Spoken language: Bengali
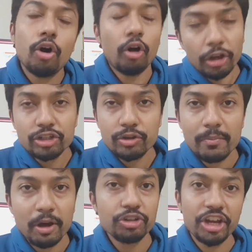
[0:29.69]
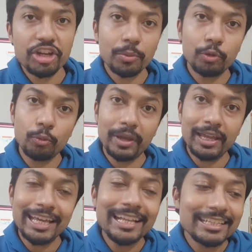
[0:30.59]
অনেক সময় মানুষ এইসব গ্রুপে
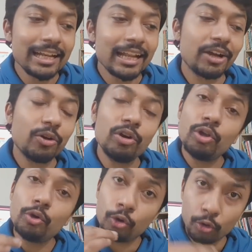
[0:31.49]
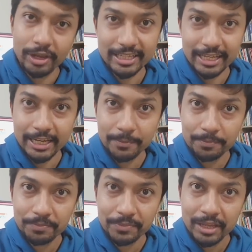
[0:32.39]
ইচ্ছা না করলেও রয়ে যায়
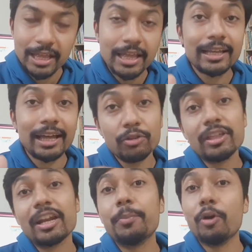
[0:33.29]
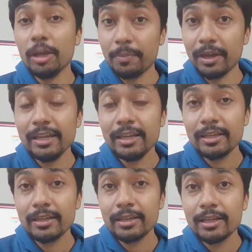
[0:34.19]
কারণ তারা ভয় পায়
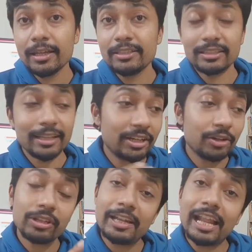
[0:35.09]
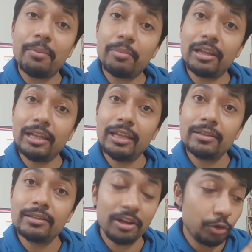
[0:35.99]
যে তাদের কথা না মানলে
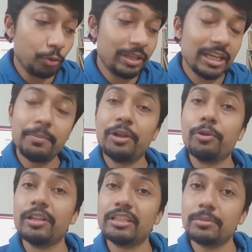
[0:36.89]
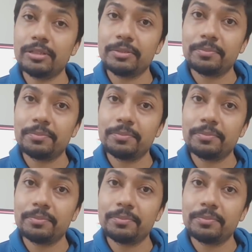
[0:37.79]
তারা গ্রুপ থেকে বের হয়ে যাবে